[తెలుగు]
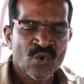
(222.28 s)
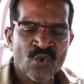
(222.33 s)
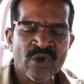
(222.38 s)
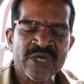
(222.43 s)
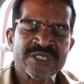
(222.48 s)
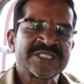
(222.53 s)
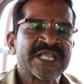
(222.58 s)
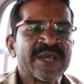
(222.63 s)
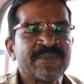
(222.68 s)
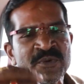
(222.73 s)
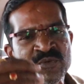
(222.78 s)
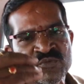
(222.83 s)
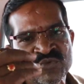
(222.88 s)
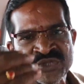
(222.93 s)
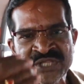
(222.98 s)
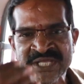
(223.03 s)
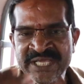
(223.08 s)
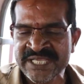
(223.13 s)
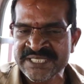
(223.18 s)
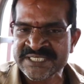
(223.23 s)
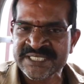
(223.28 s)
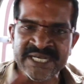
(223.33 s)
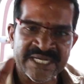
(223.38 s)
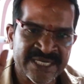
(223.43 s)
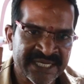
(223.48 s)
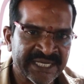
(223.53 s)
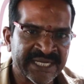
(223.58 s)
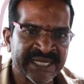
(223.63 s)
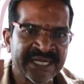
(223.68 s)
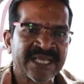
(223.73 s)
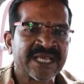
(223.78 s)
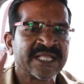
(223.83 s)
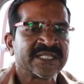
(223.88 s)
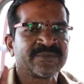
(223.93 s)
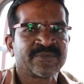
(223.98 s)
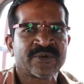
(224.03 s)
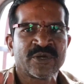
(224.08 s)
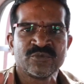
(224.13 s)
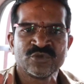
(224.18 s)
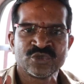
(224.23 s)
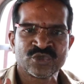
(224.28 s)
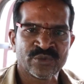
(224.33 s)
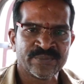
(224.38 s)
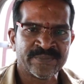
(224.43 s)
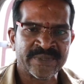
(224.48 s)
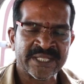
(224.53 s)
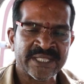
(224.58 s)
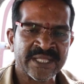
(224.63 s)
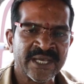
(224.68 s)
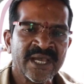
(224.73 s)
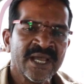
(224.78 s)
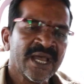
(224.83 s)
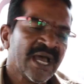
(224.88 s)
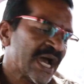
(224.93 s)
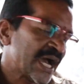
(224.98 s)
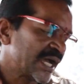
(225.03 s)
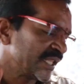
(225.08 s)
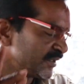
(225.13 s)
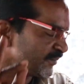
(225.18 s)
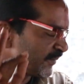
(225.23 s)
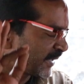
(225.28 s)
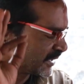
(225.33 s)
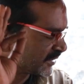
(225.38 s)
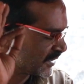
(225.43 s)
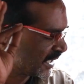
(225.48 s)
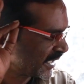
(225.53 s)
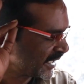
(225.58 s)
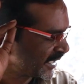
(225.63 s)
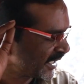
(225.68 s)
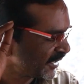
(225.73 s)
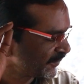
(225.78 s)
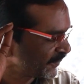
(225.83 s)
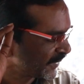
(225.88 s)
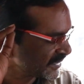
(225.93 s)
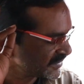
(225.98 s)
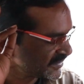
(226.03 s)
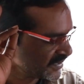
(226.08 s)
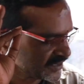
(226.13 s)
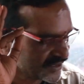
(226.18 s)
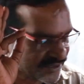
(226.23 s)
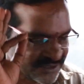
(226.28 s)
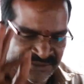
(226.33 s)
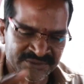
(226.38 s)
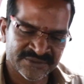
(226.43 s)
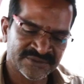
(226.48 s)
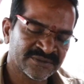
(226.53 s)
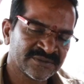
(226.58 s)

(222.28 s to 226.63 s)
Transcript: ఒక స్టెప్ ముందుకేసినట్టేనండి గత ప్రభుత్వం మీద అది మాత్రం హండ్రెడ్ పర్సెంట్